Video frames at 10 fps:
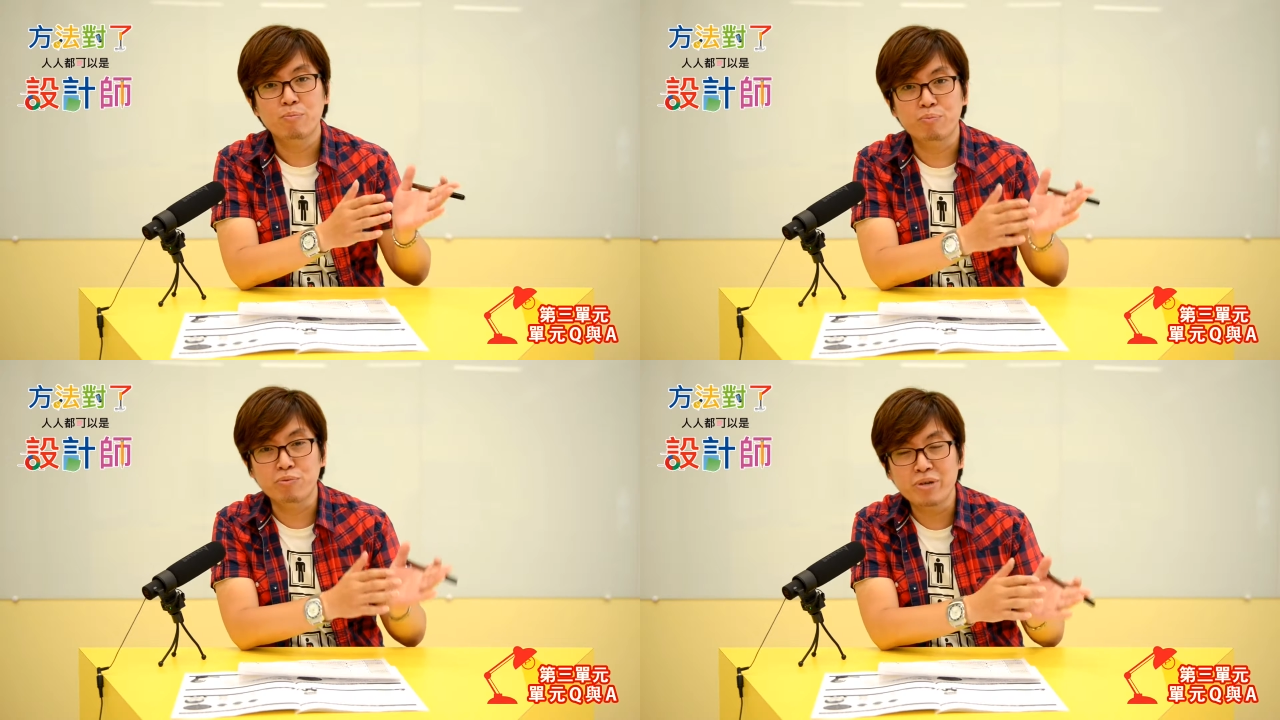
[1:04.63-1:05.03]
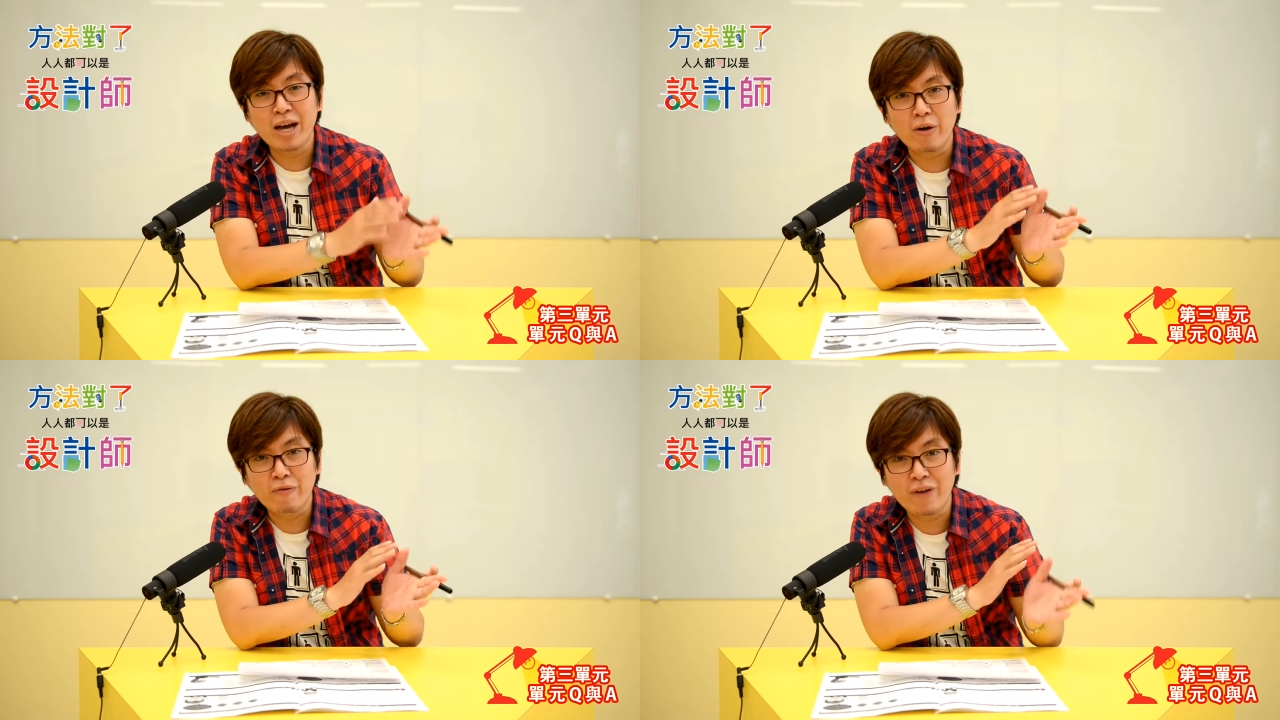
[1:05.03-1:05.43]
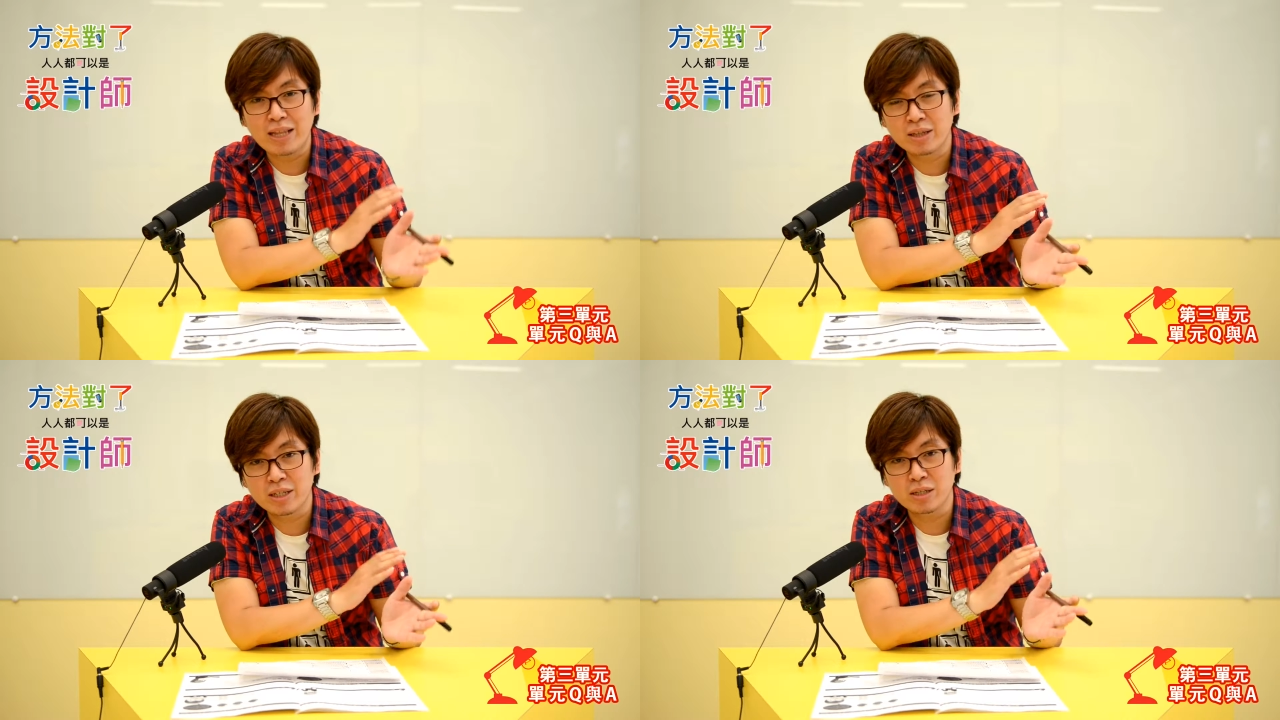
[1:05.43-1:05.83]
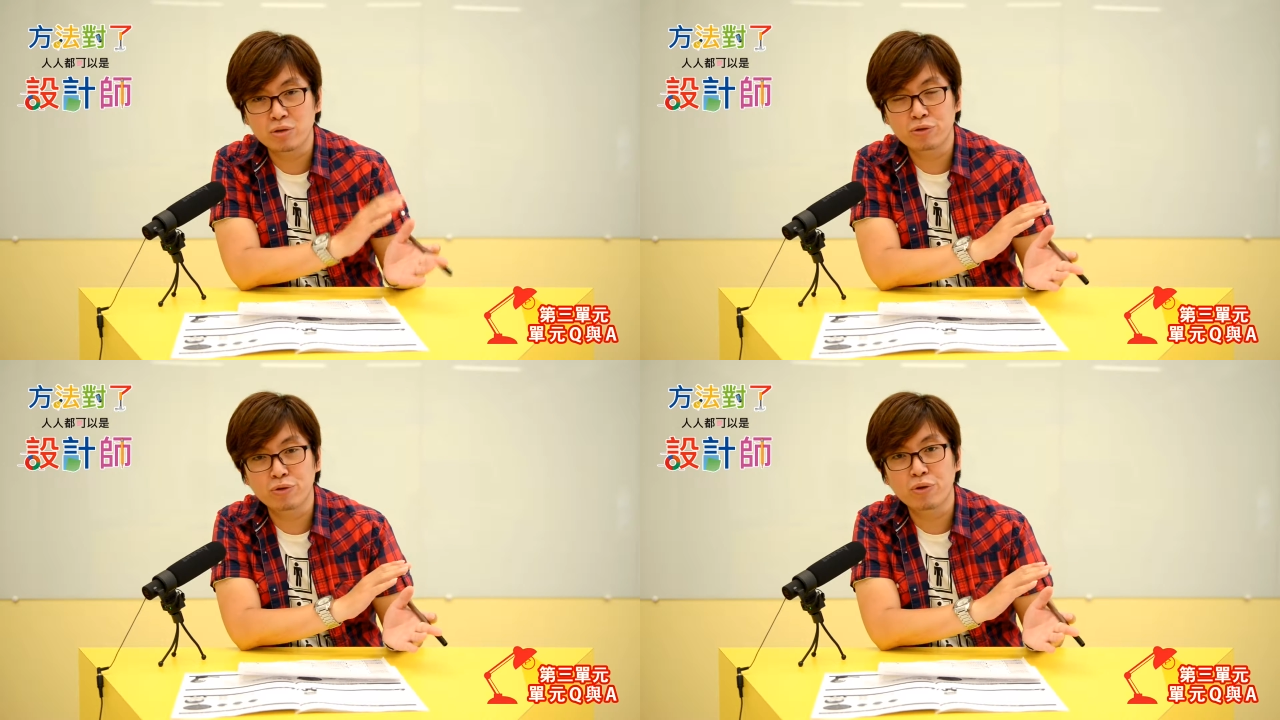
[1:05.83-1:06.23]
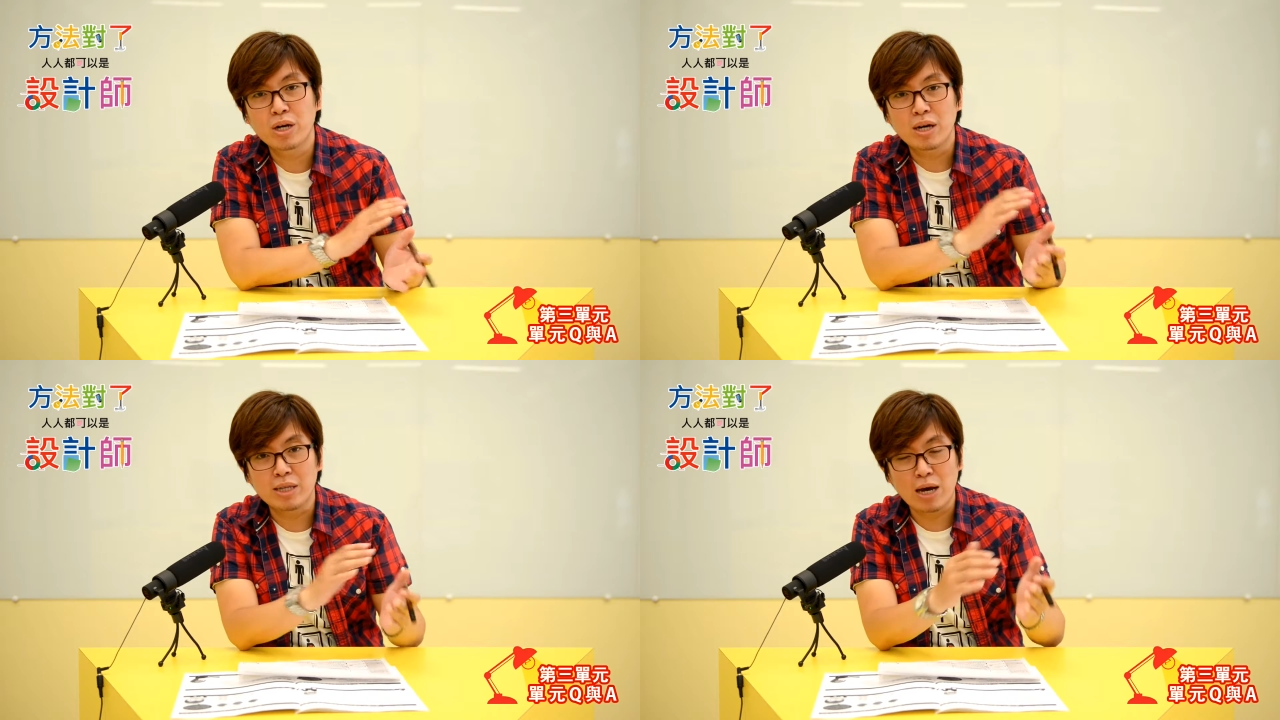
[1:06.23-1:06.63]
不要犯的一个错，
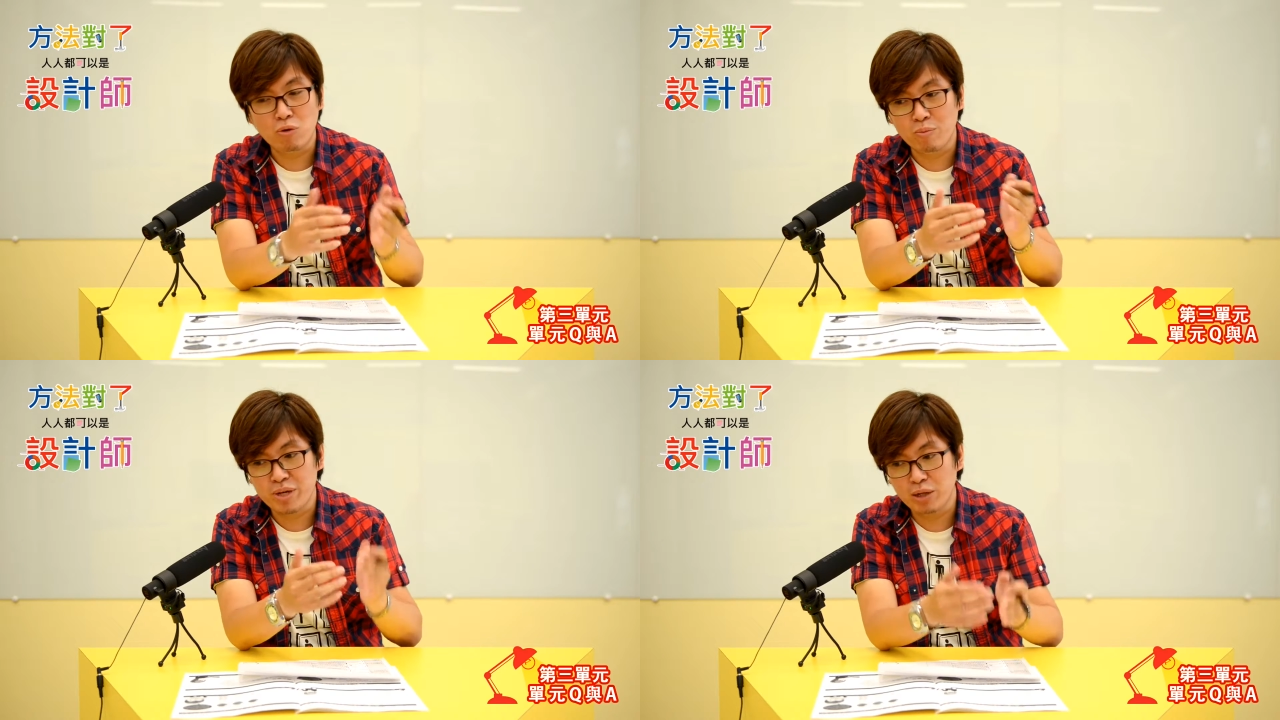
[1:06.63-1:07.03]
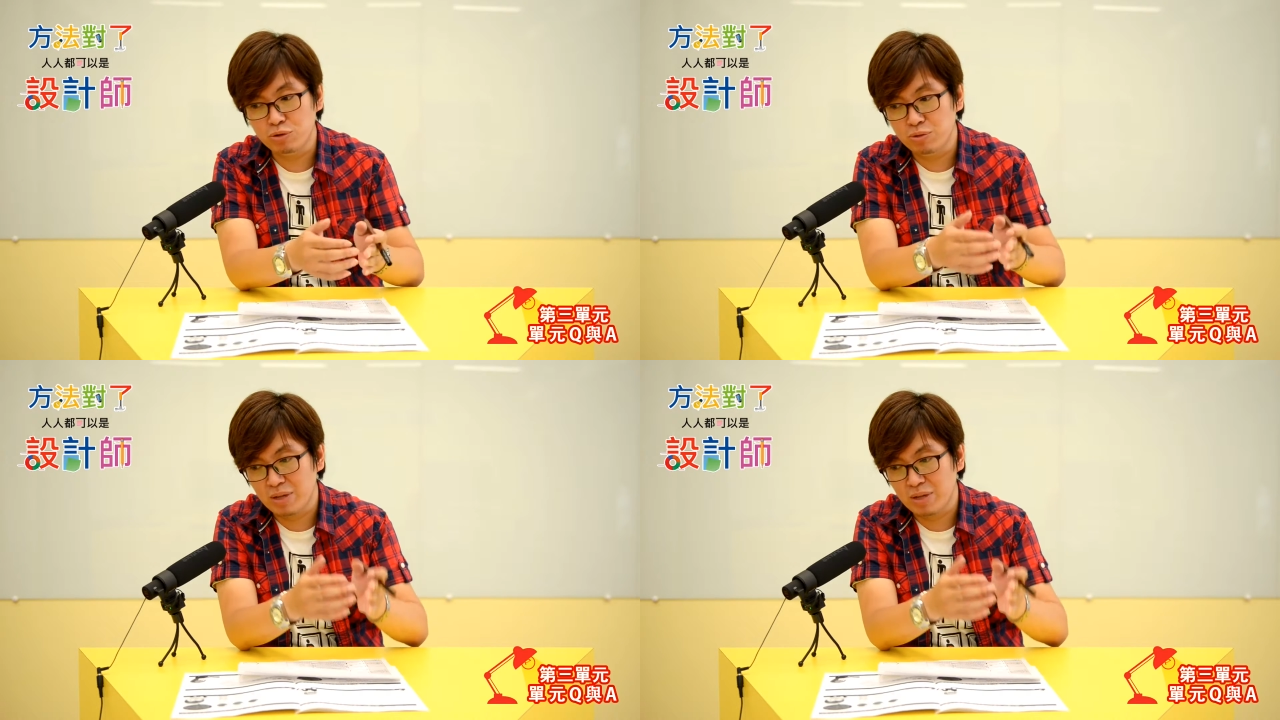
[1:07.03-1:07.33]
然后我们要去